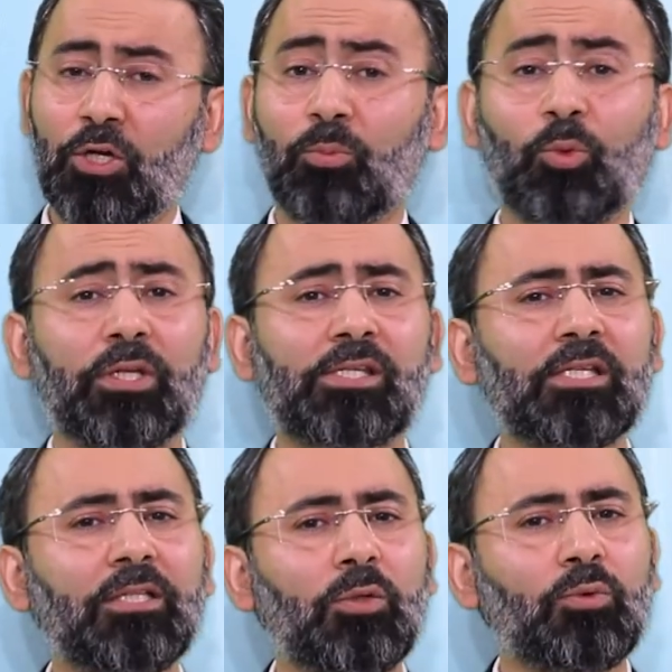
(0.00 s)

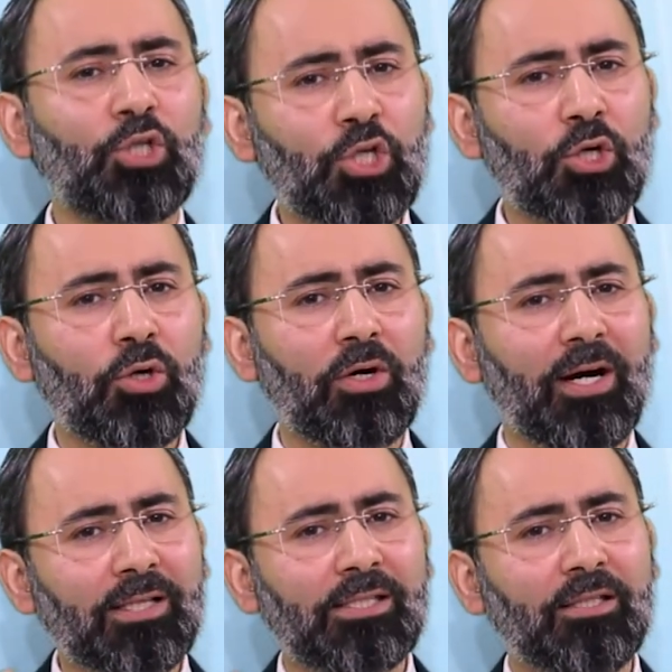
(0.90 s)
Мудрецы дают еще
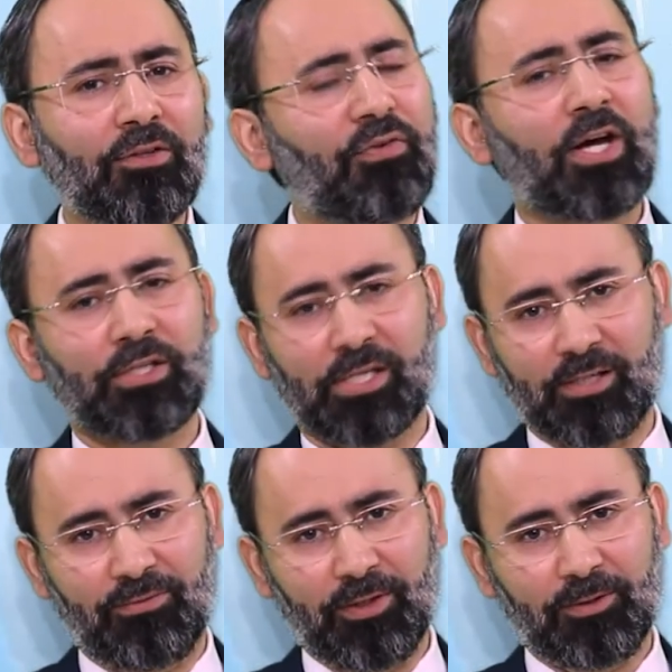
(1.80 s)
один важный
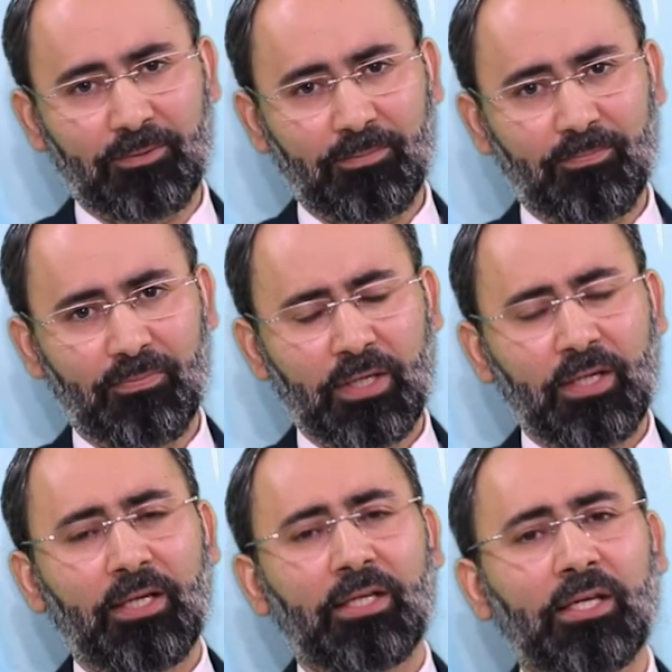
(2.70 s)
совет.
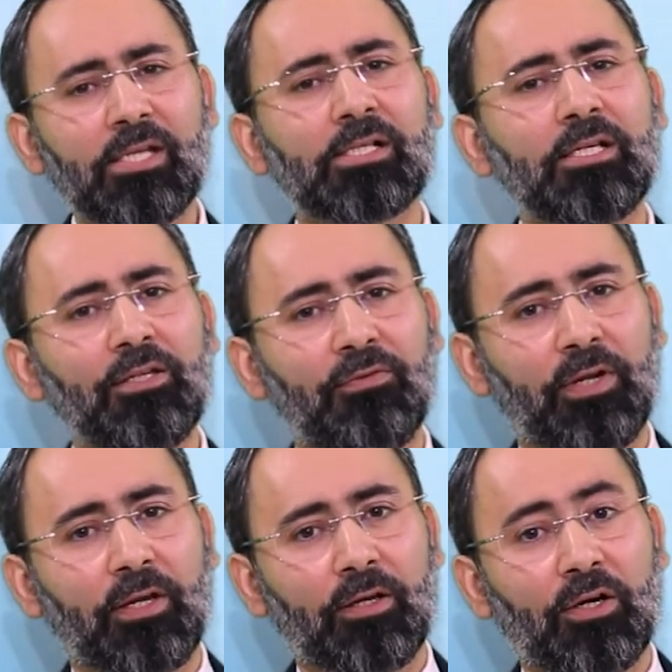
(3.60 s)
Если
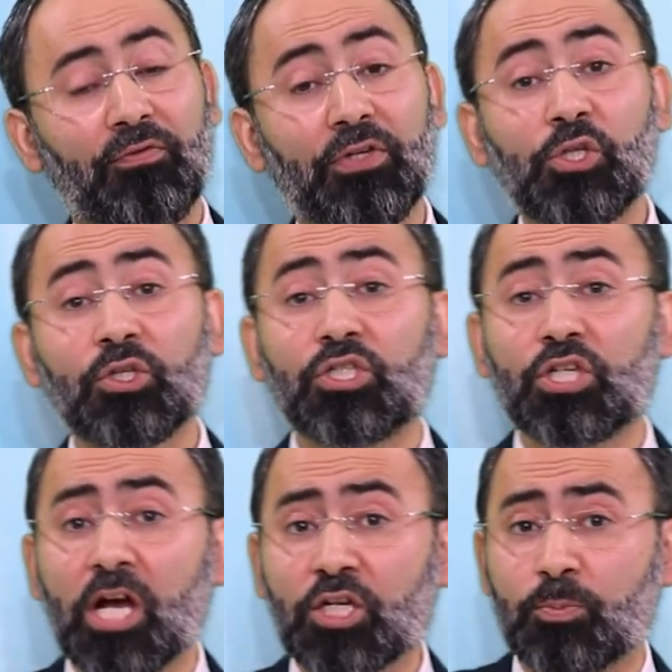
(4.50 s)
еврей ведет
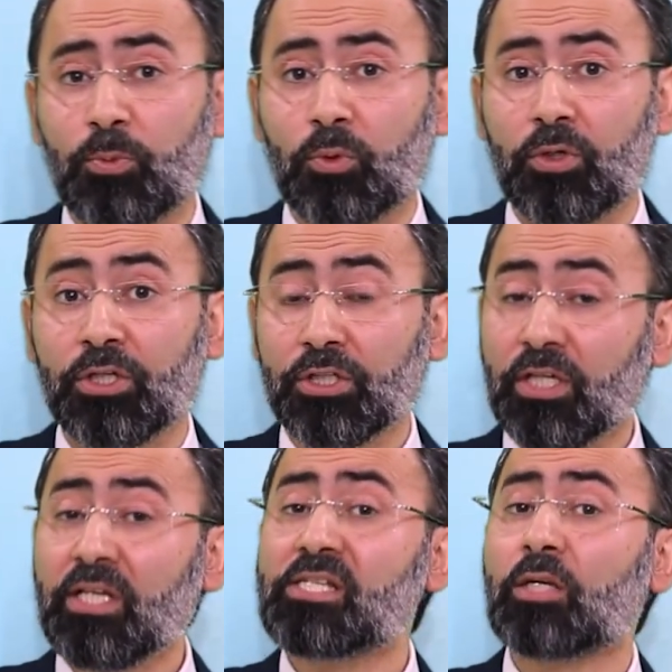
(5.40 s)
чашбу
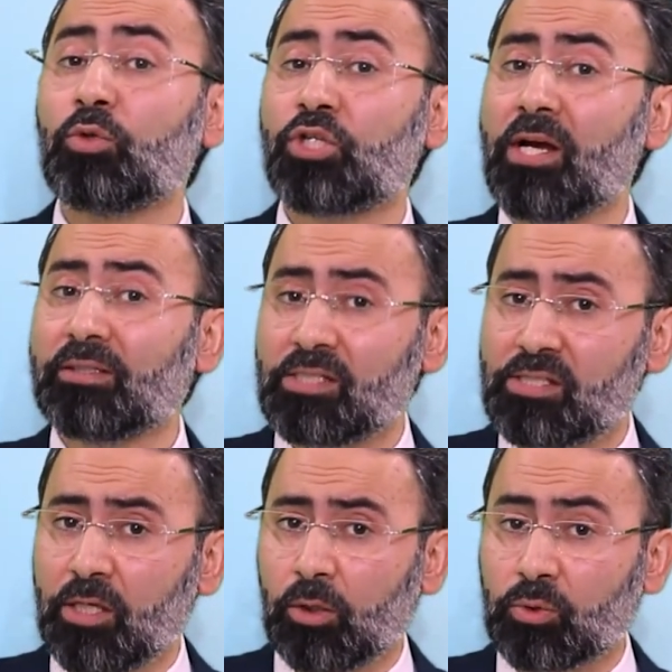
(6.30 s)
или заключаете
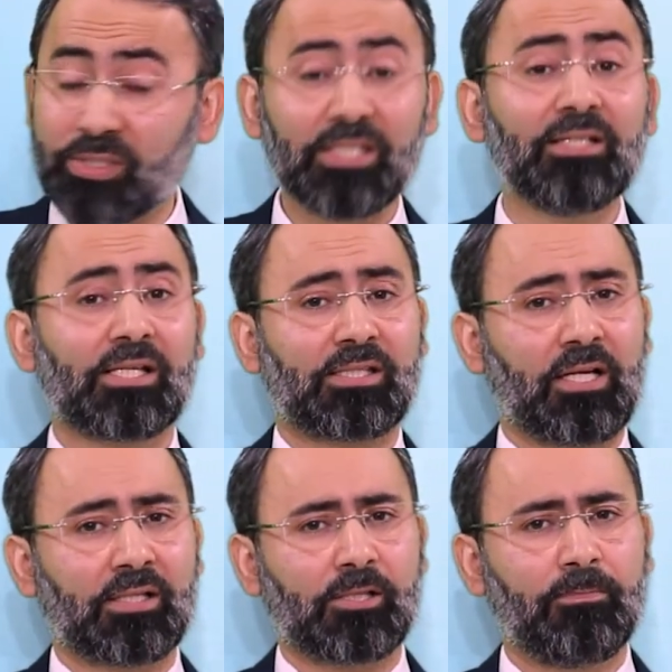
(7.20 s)
сделку с
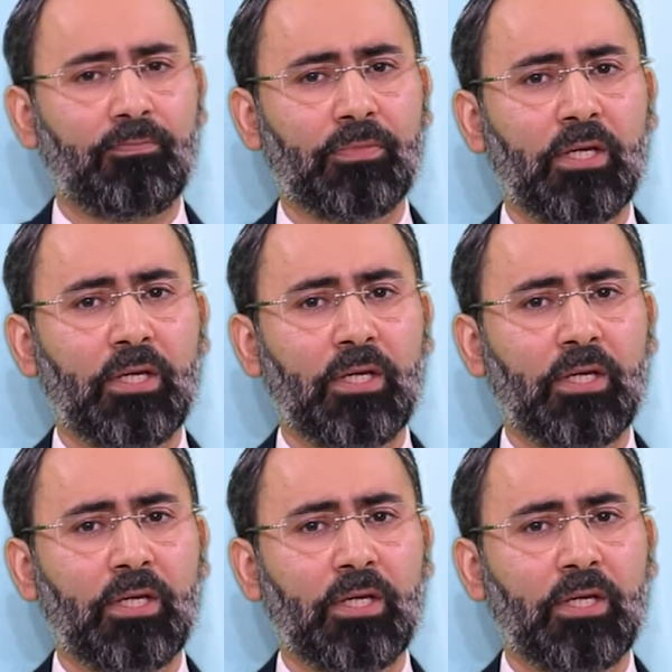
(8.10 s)
иностранцем,